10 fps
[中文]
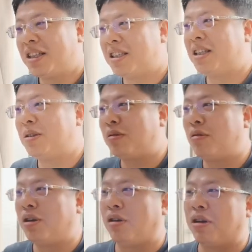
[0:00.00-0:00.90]
只剩中
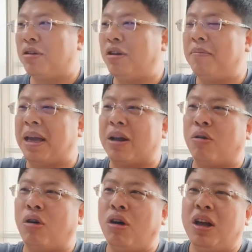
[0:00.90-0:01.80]
国有了，因为美
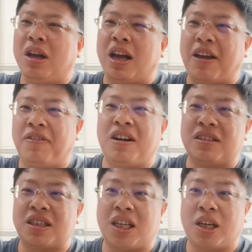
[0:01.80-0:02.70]
国 F 二
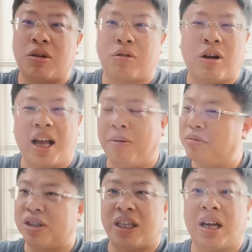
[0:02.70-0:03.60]
十二快要
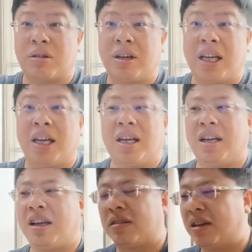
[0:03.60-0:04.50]
不行要退了，
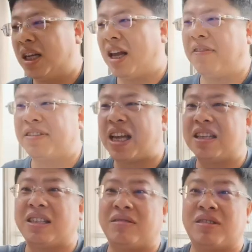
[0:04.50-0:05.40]
要退了。F
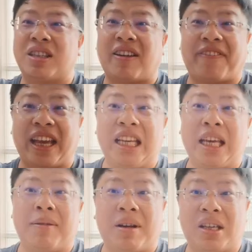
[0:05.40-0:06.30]
三十五是个肥
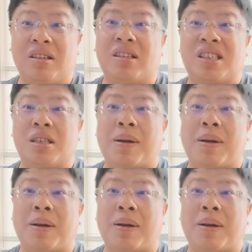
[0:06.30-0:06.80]
电嘛，一个失